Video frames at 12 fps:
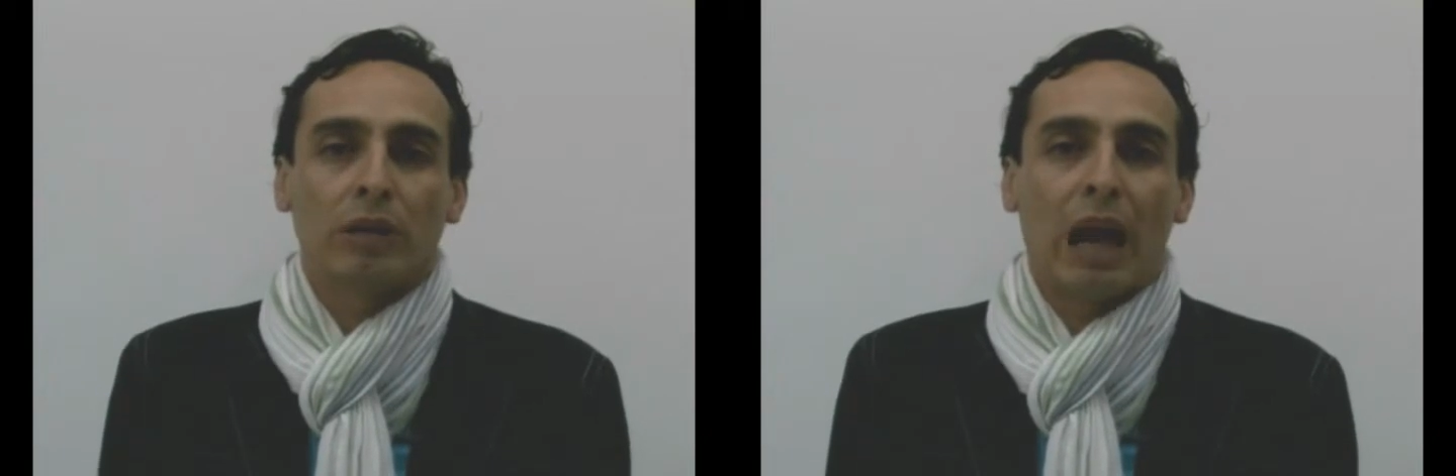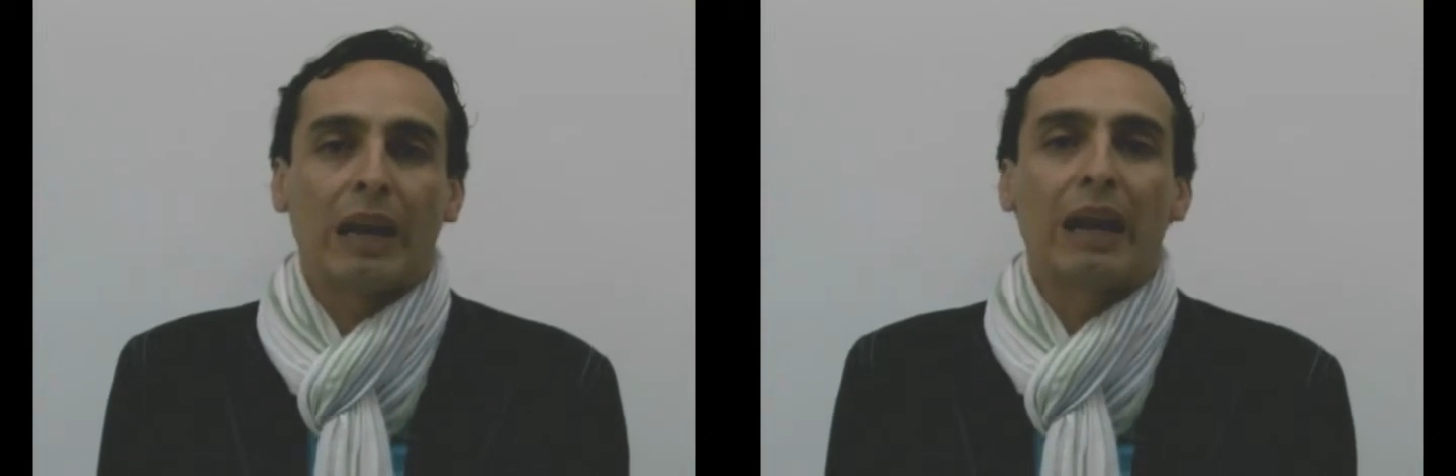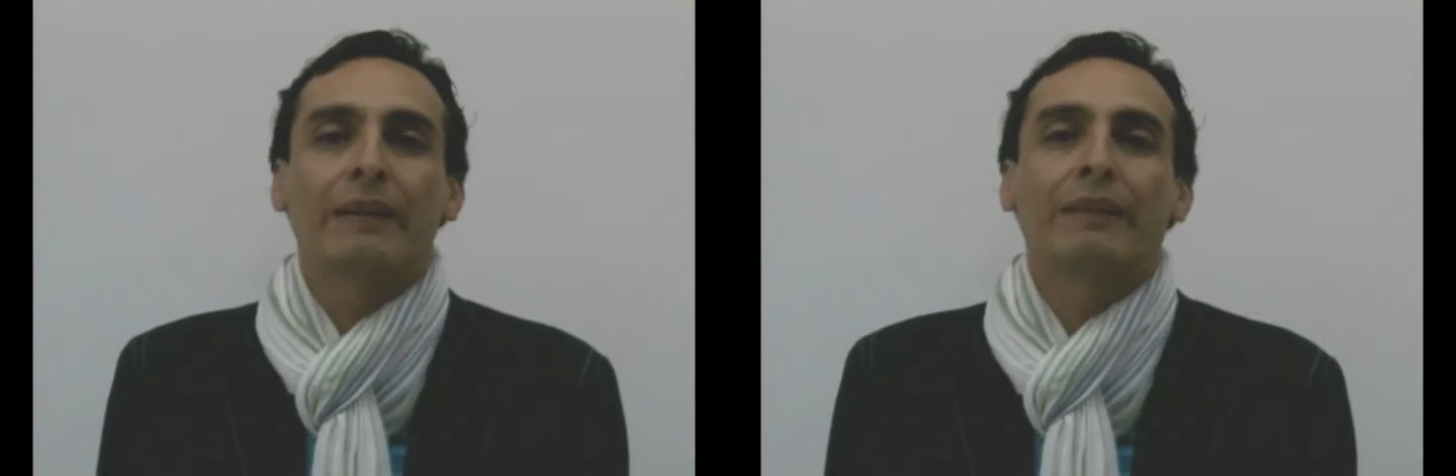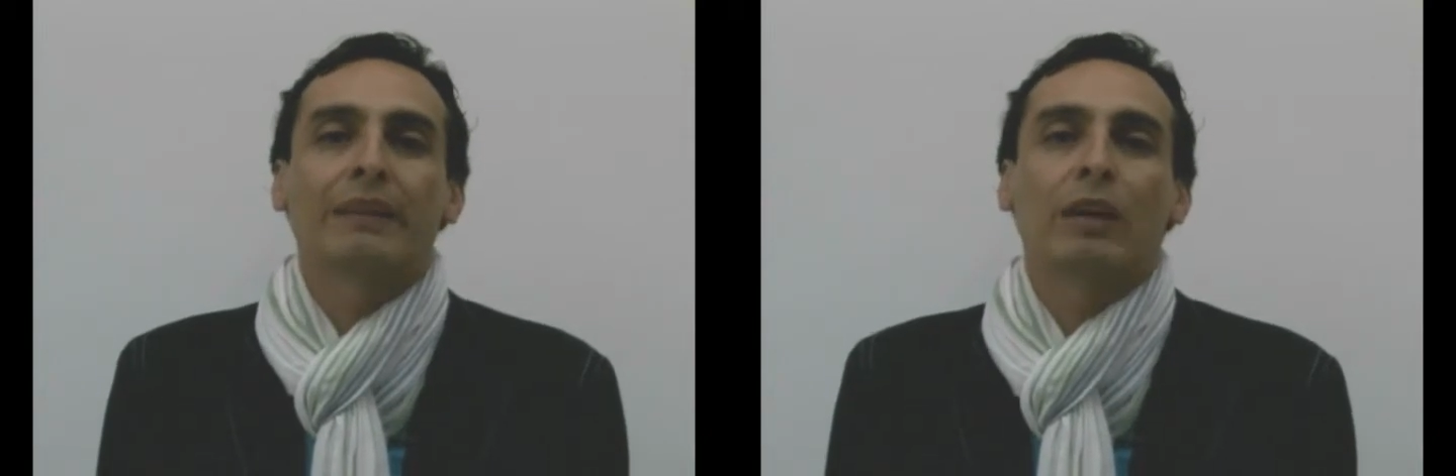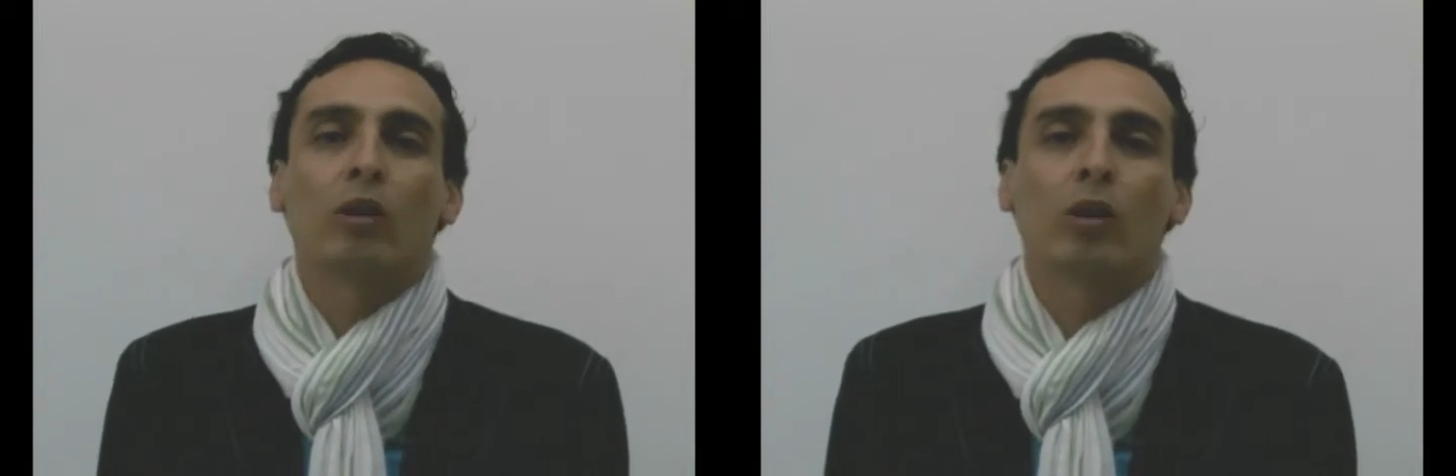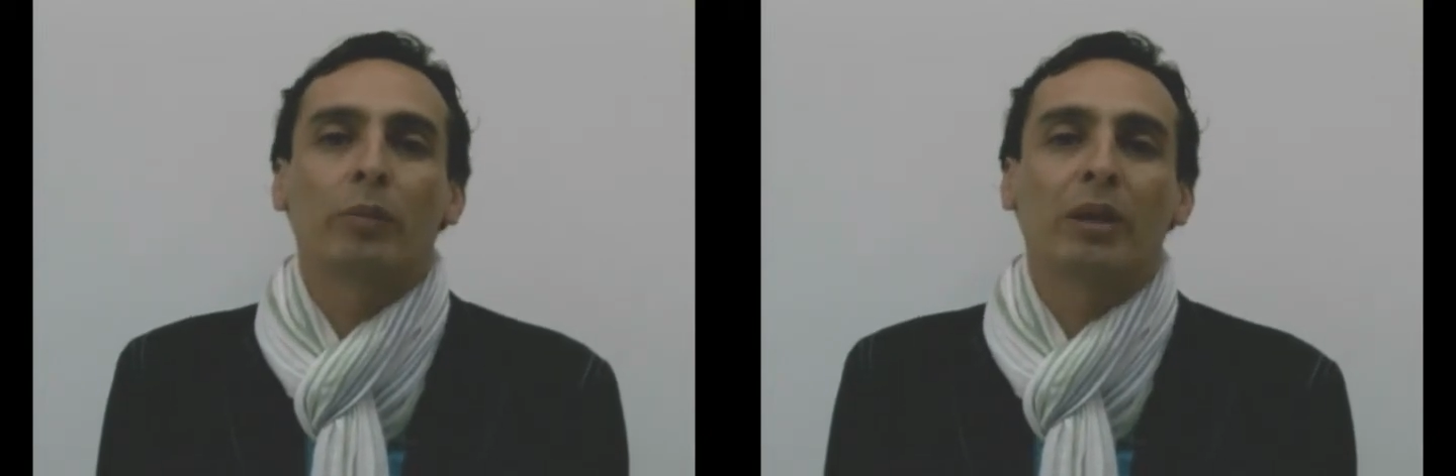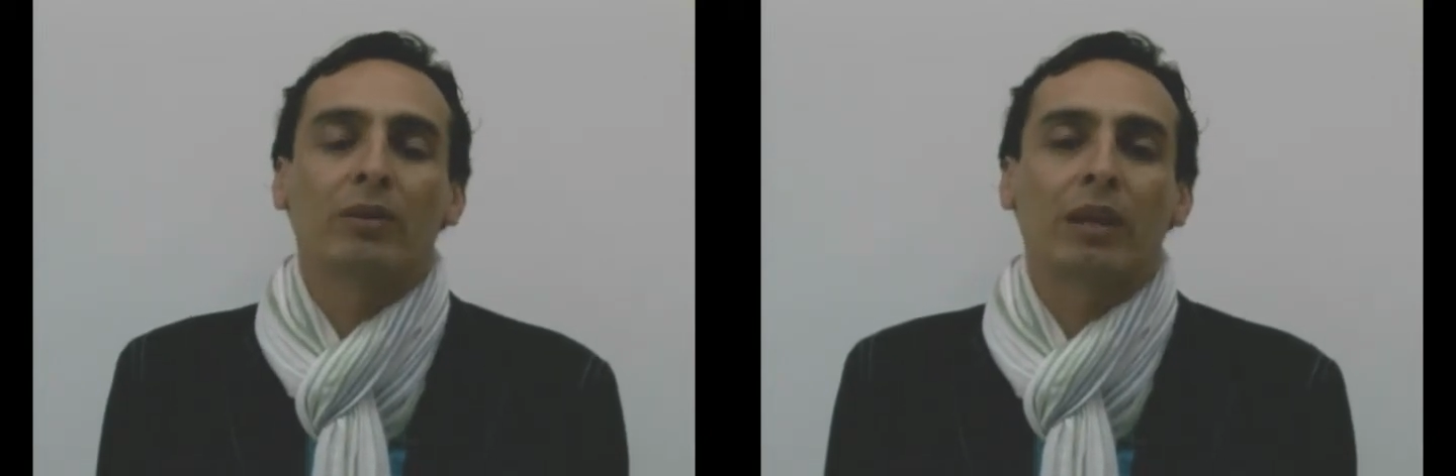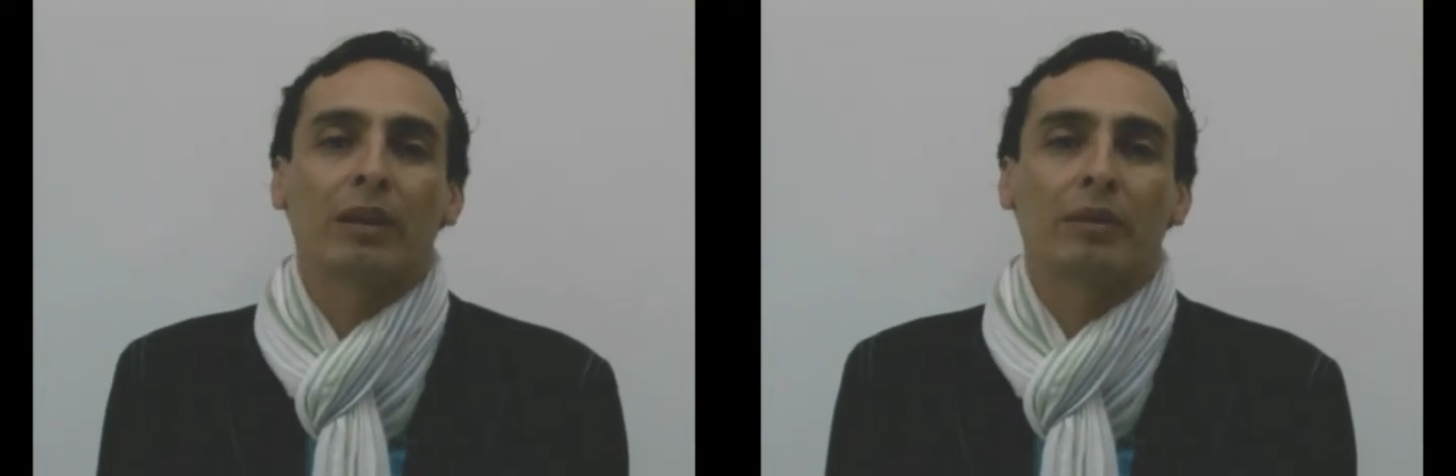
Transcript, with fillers: análisis económicos al